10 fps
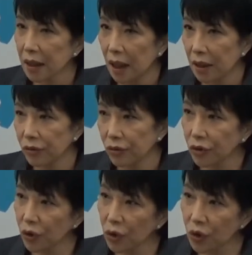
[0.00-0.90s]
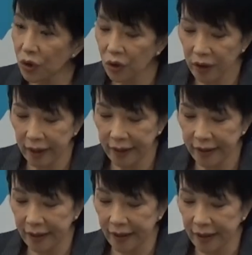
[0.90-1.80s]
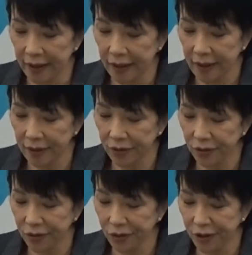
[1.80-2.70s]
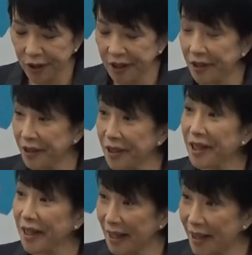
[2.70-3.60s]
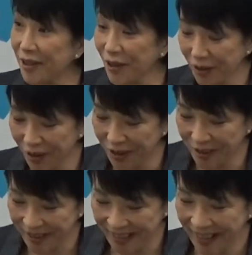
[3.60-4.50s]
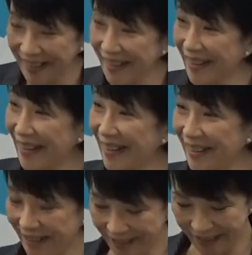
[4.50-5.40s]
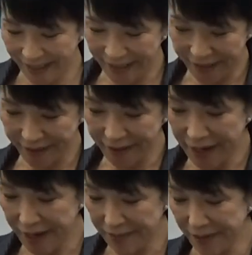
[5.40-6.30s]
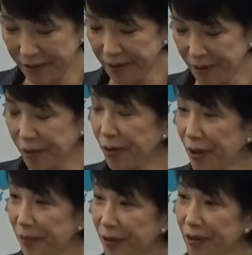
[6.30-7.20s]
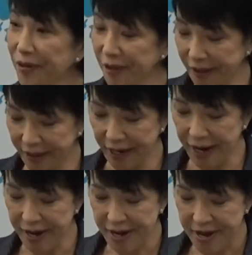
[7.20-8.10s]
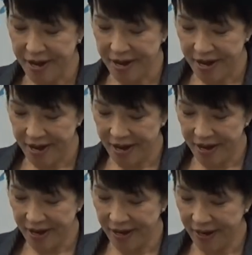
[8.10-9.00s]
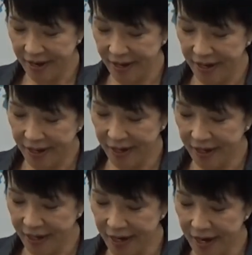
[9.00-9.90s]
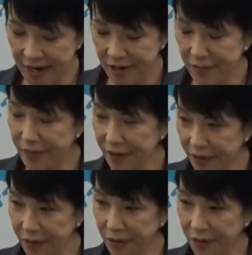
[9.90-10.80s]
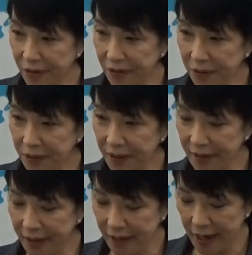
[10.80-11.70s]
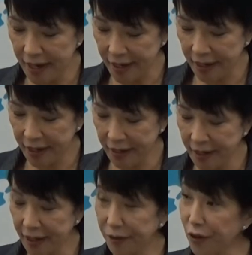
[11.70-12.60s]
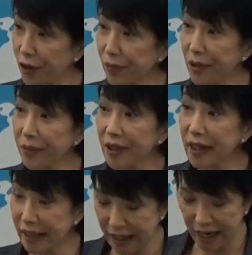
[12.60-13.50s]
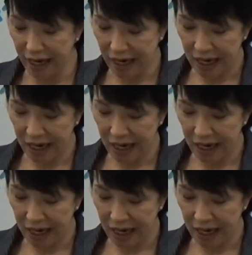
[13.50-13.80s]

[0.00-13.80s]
あのちょうど現在あの次期会長の選任についてですね、まあ、放送法に基づいて、えー、経営委員会が任命するということですから経営委員会の指名部会で